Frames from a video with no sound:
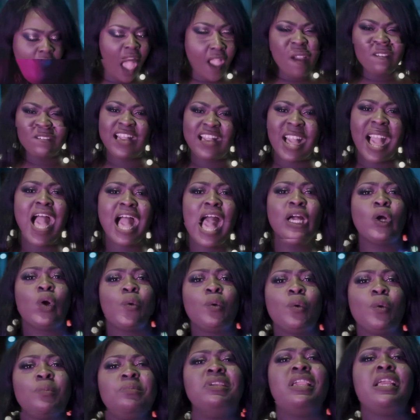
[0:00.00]

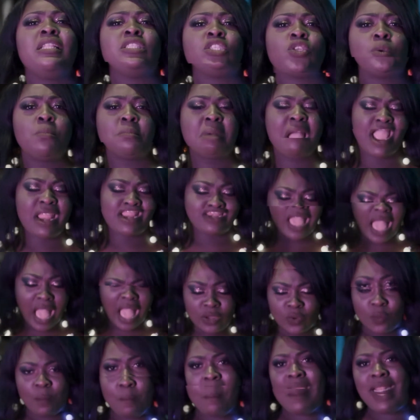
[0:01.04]
Warum geht's um meine
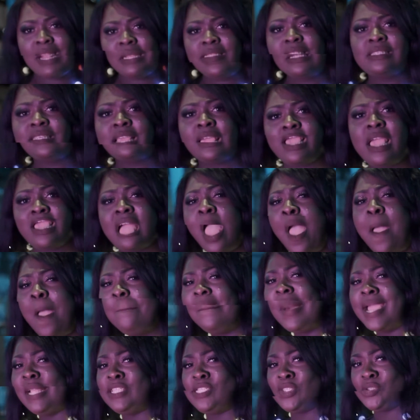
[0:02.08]
Argumente?
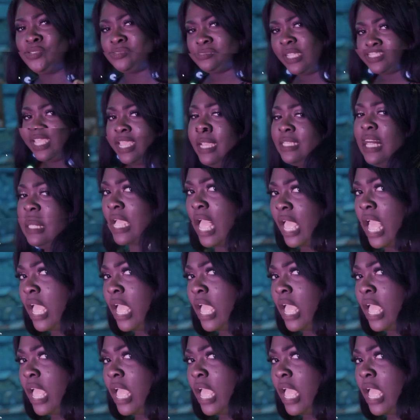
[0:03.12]
Meinst du diese